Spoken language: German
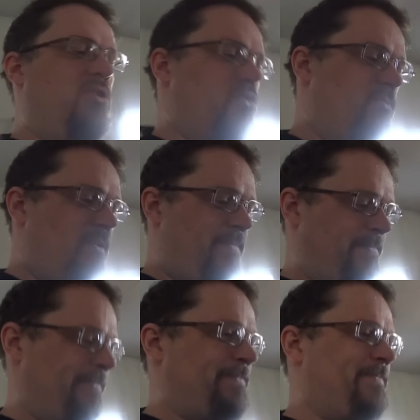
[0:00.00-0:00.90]
in der Stimme.
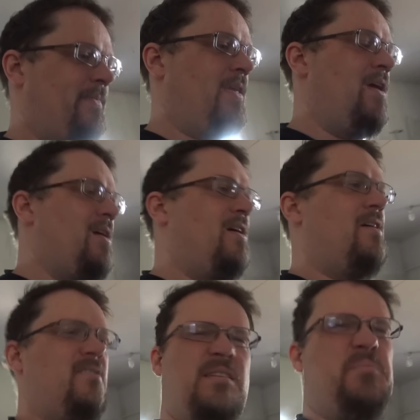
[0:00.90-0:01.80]

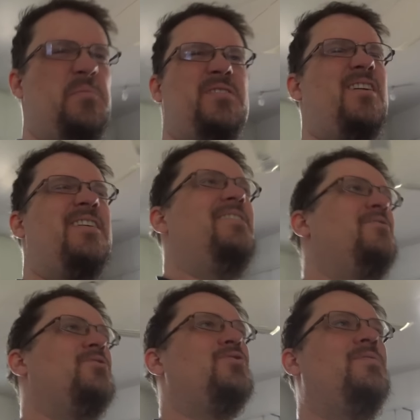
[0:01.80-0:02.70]
Ich habe nämlich gar keine
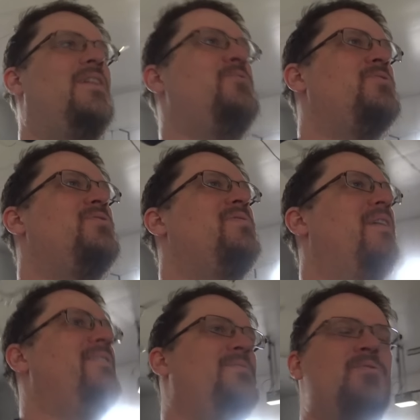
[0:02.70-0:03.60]
Lust, schon wieder
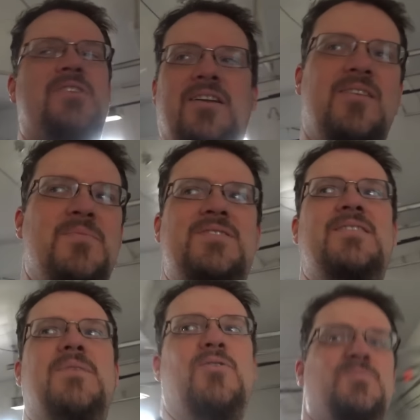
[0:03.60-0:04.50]
loszufahren. Ich möchte gerne ein
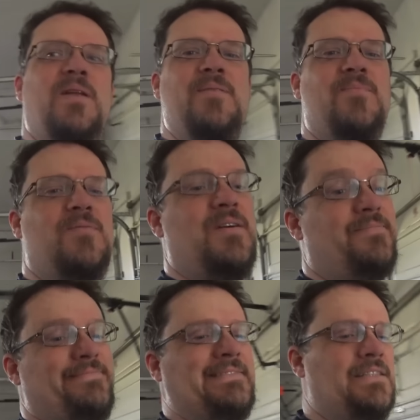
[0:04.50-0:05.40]
bisschen im Haus bleiben,
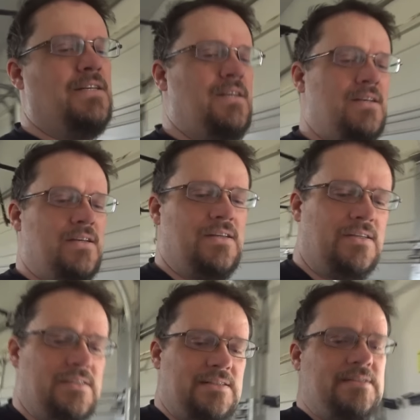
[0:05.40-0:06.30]
aber
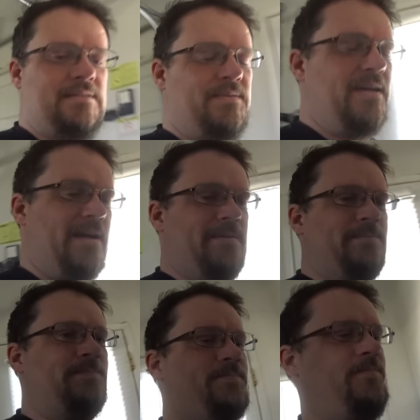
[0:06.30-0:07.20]
naja.
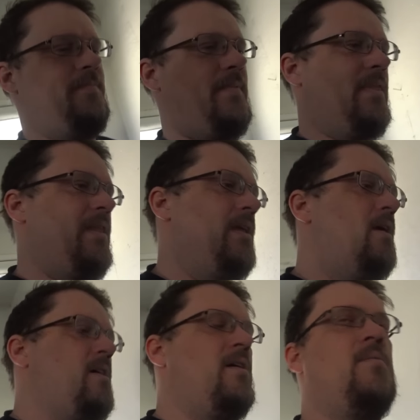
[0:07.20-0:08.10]

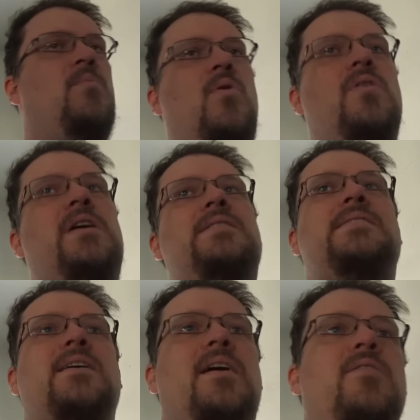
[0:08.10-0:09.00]
Morgen
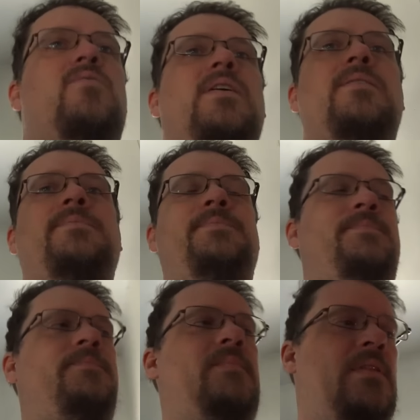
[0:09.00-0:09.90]
geht's nach Iowa.
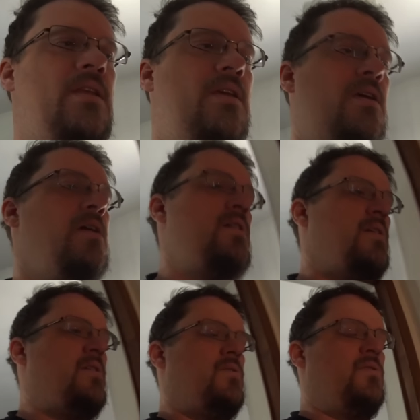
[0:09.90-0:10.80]

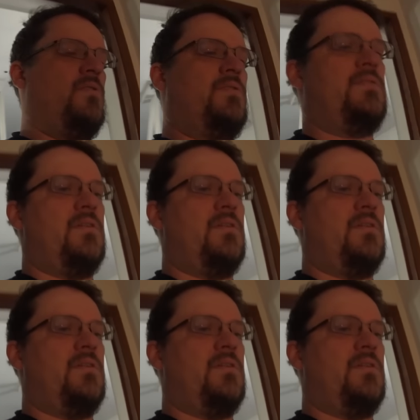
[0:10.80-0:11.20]
Und